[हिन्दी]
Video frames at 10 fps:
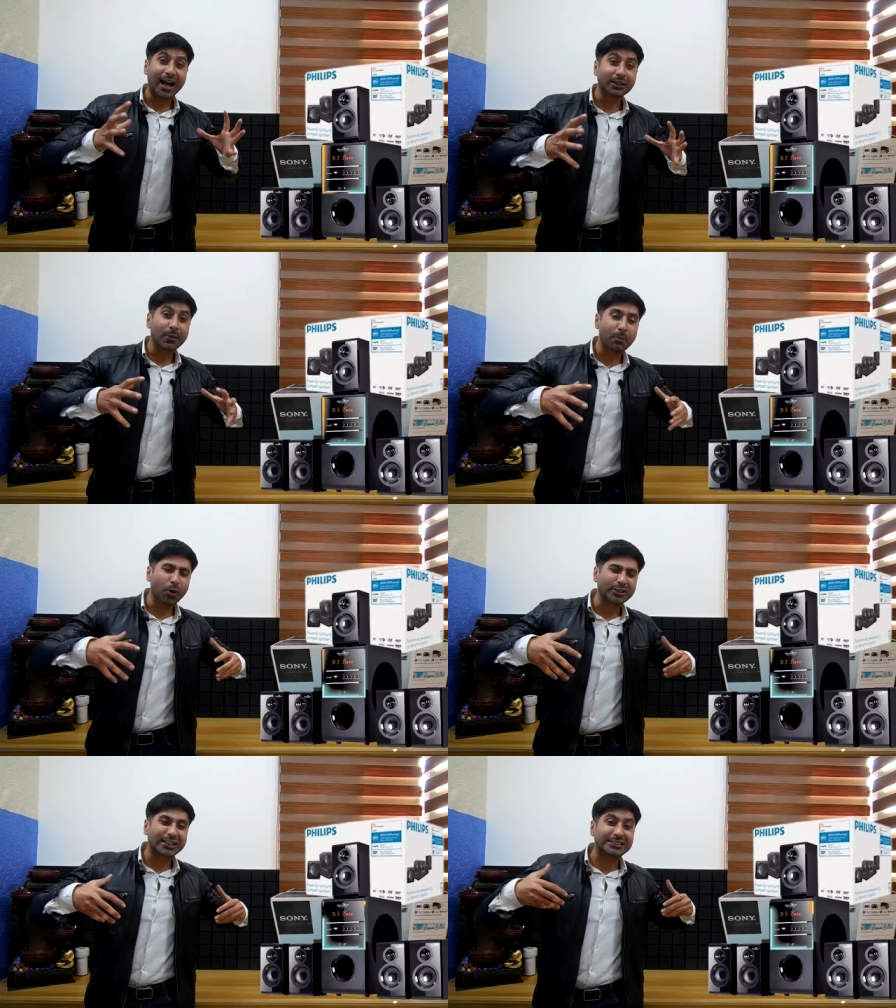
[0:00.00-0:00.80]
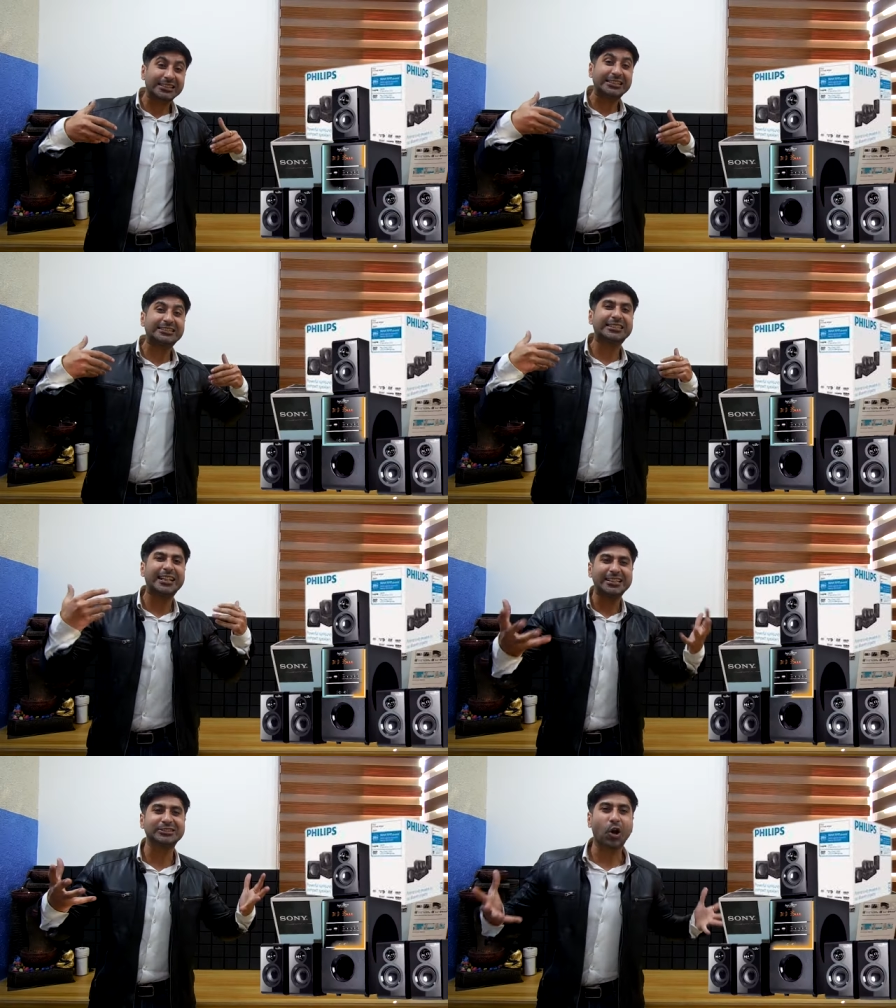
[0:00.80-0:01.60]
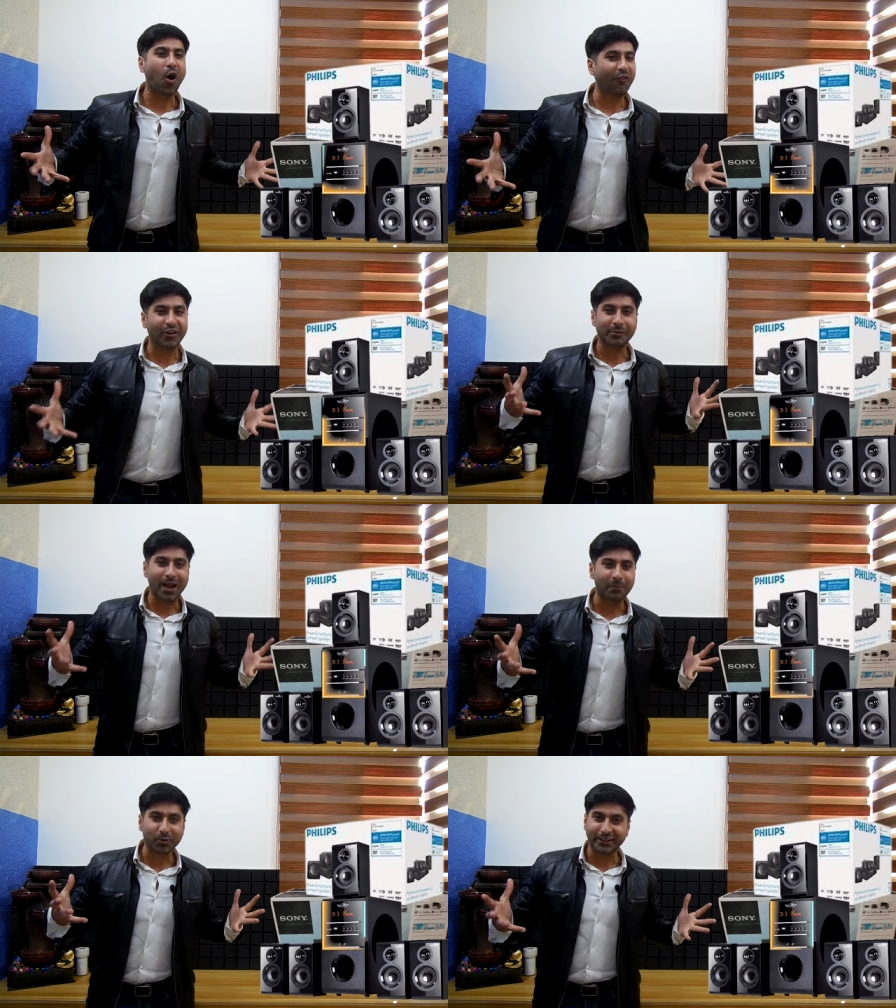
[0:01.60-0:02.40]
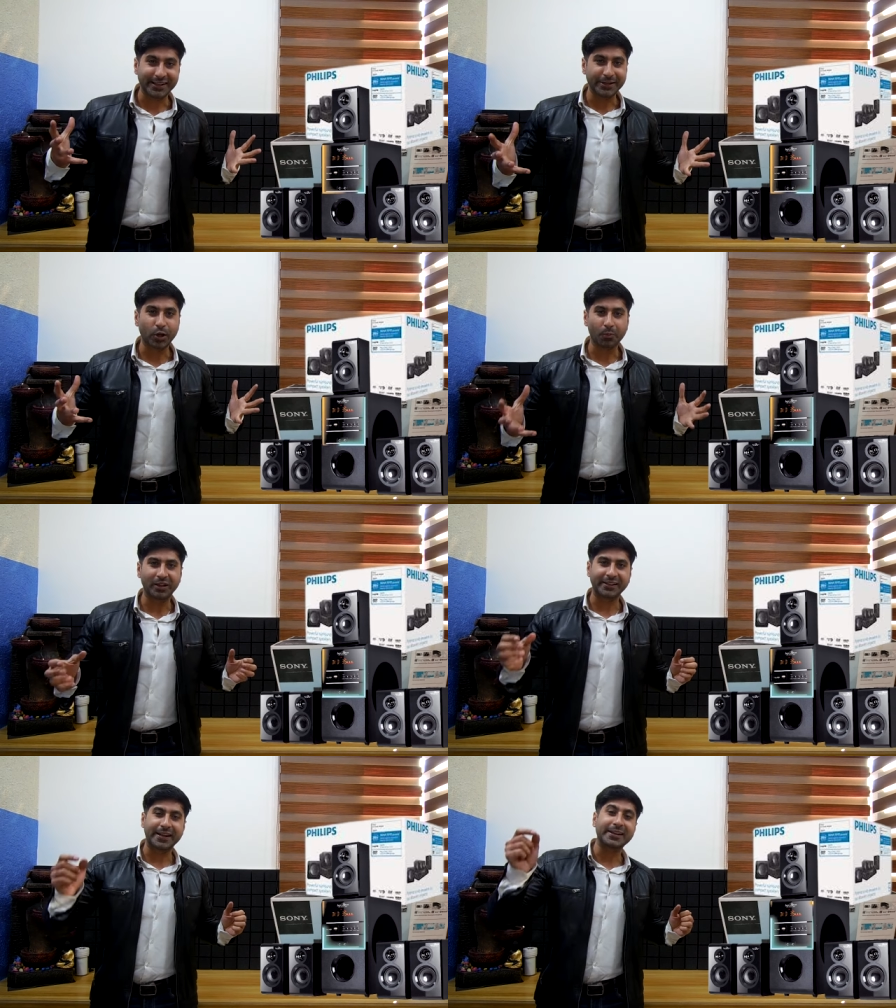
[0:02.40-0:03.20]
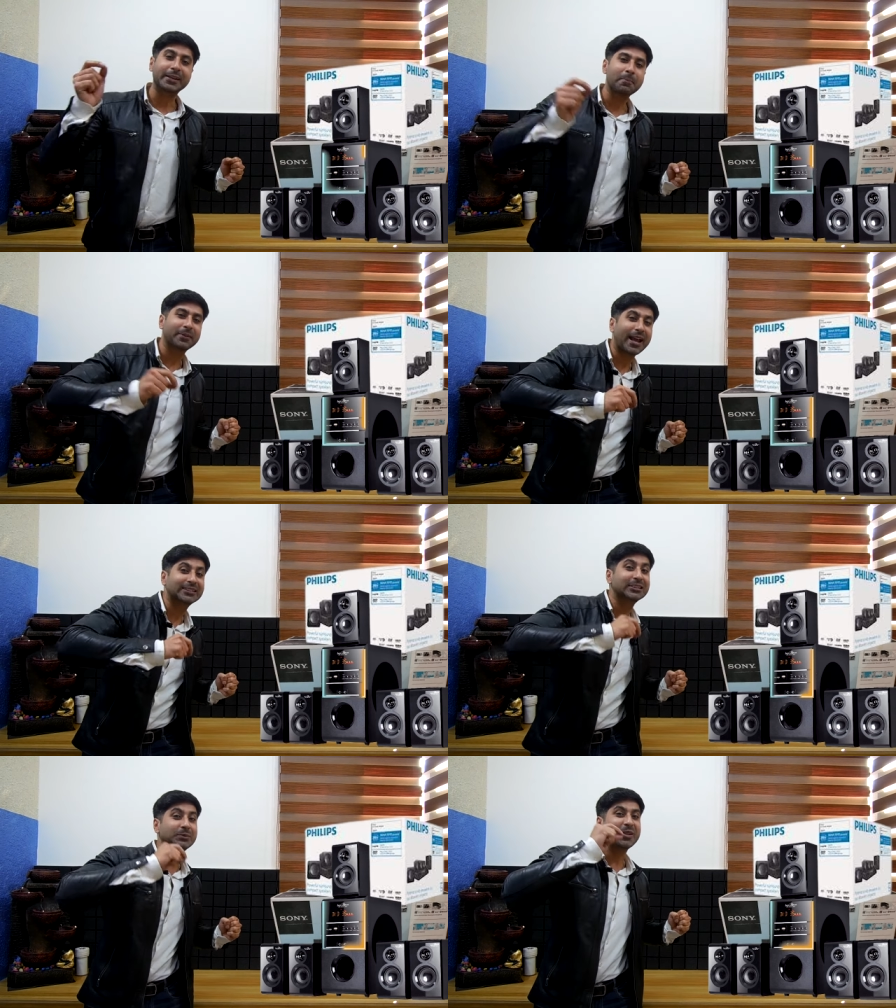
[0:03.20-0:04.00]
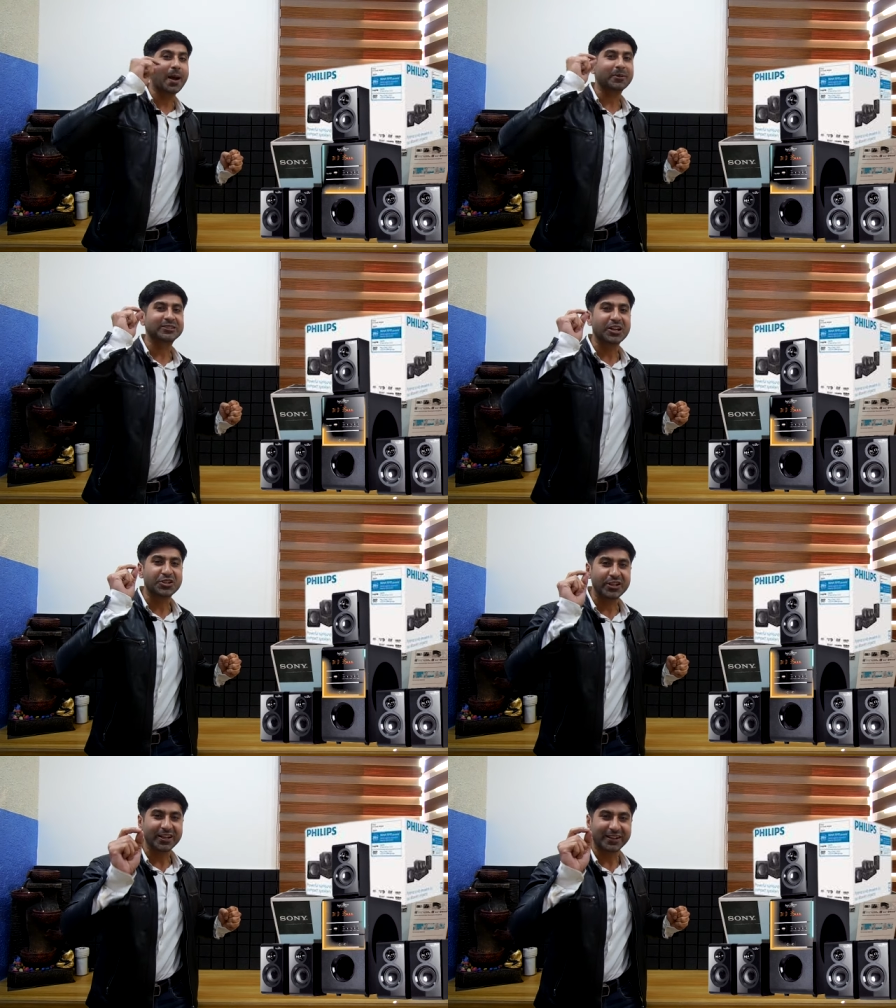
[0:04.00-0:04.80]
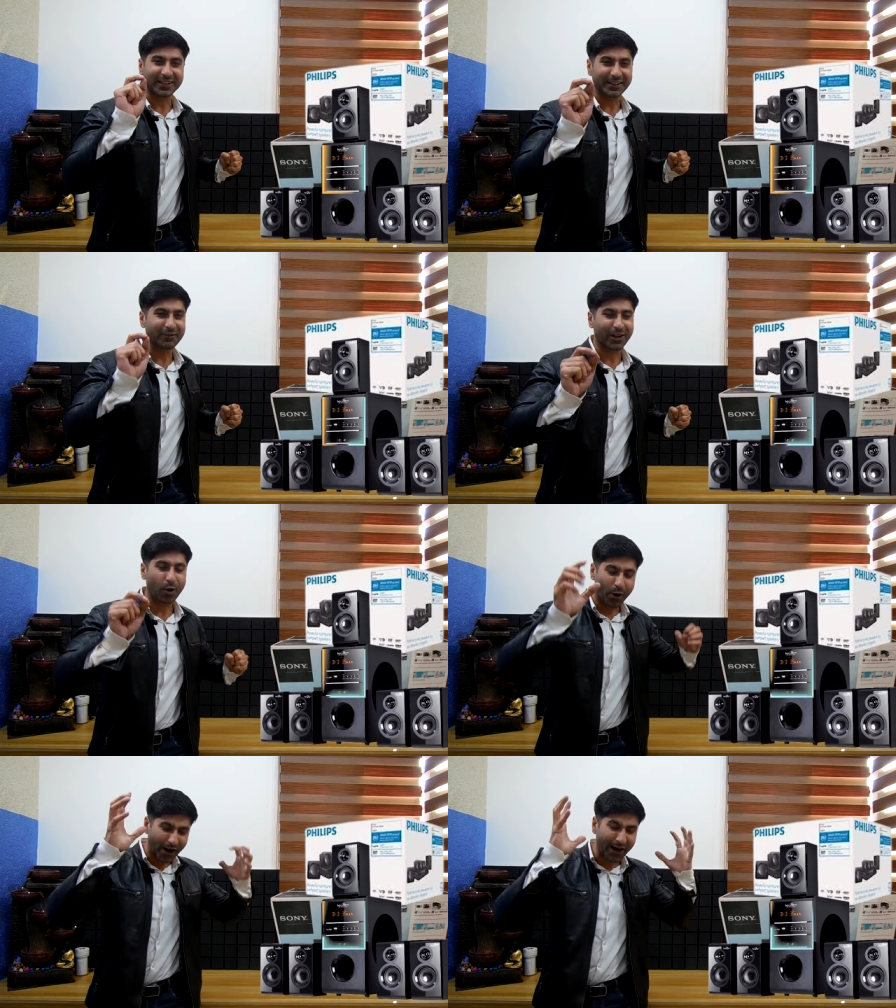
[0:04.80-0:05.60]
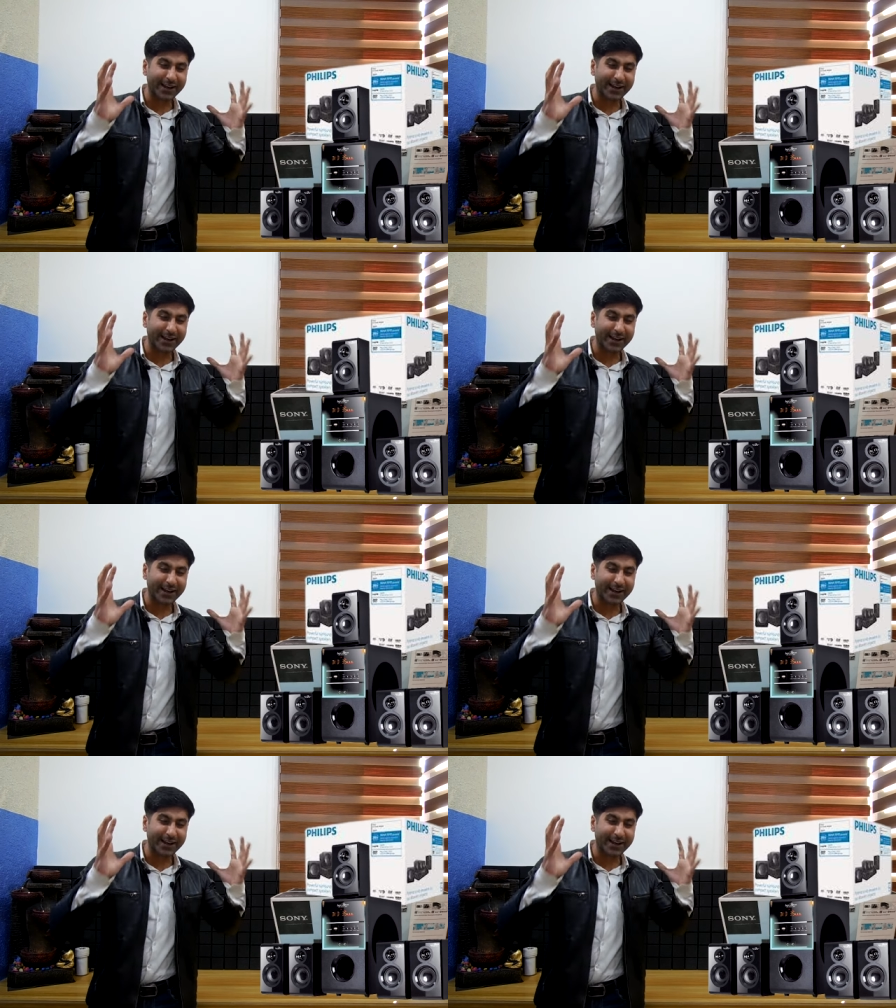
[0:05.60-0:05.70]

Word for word: साथ में बहुत अच्छी सेल्स ऑफर भी आपको देखने को मिल रही है इनके प्राइजेस भी आपके साथ शेयर करने वाला हूँ